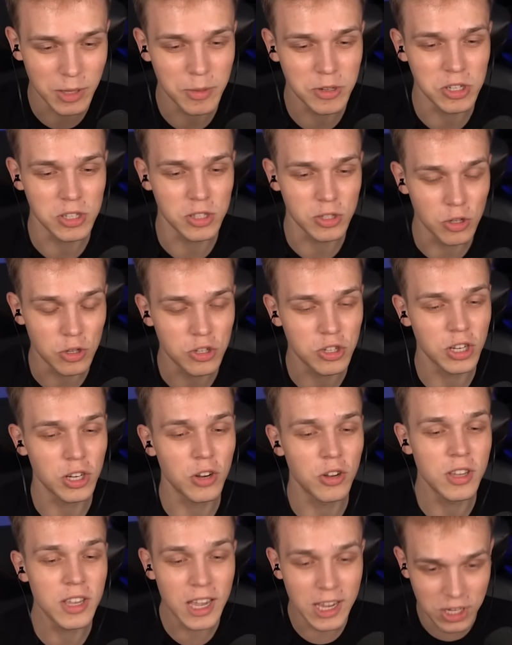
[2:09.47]
To będzie coś,
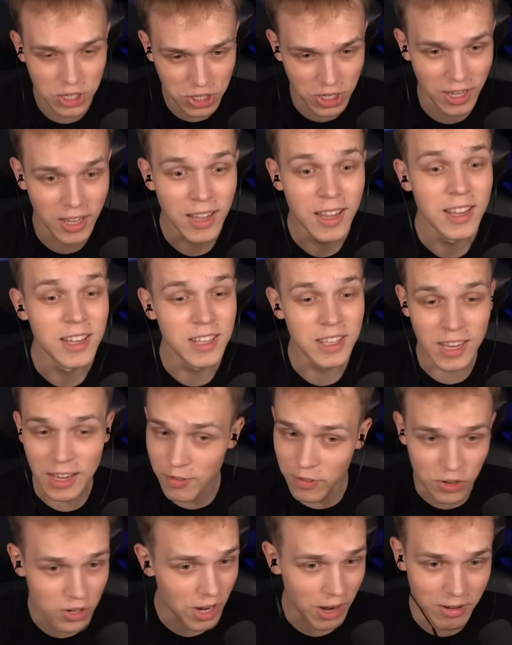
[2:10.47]
czego jeszcze
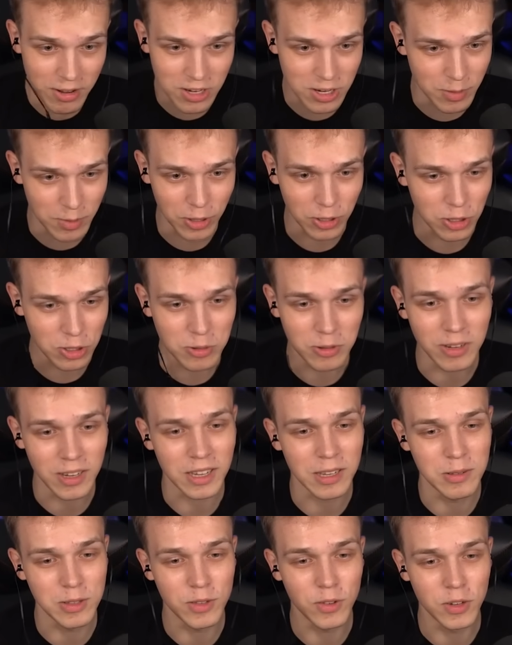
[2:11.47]
nie widziałem, żeby ktoś miał na
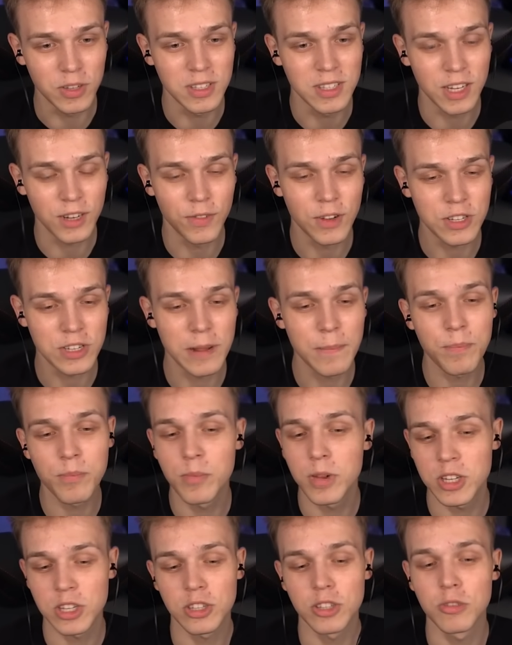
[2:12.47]
jakimś swoim serwerze.
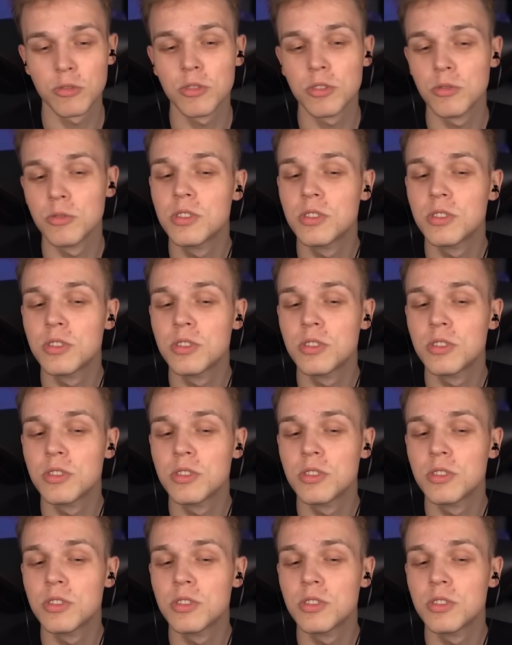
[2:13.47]
Będzie to